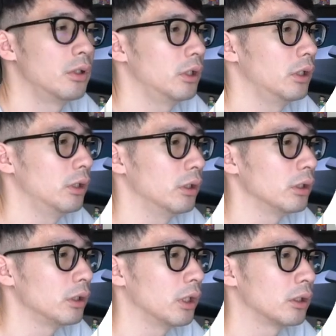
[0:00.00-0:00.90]

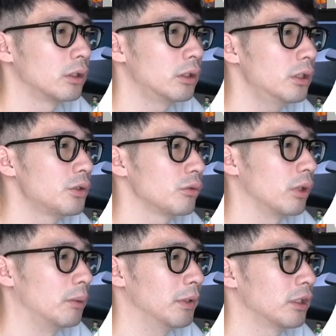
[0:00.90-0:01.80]
えー、やってちょっ
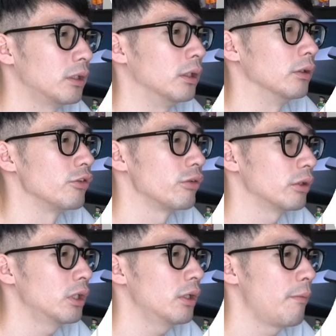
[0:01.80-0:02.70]
と余ってたんですよ
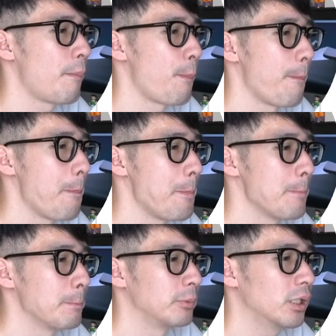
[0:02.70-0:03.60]
ね
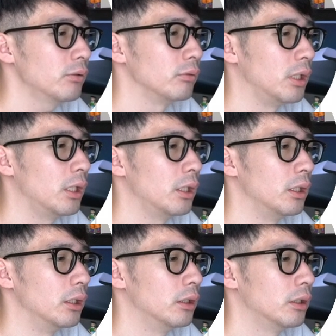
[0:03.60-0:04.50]
なので
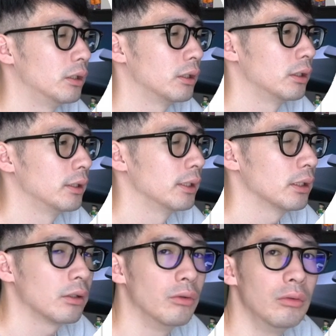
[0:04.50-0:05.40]

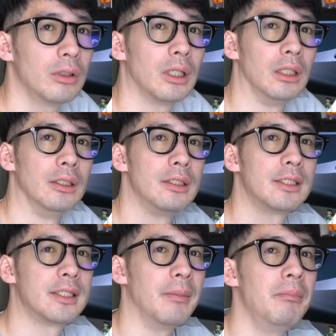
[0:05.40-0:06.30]
今回
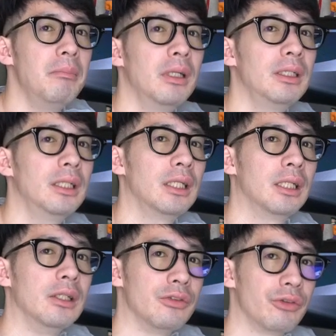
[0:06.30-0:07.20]
全面やり
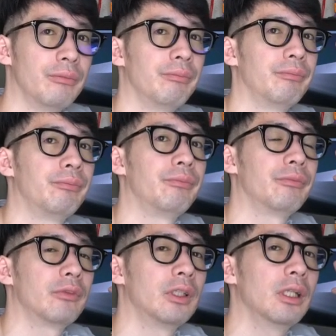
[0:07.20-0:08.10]
たいんです
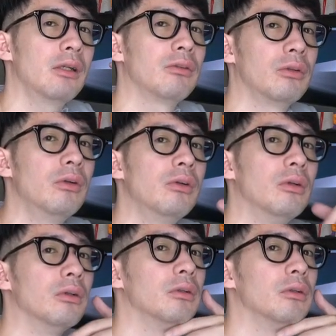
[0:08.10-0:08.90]
よってなると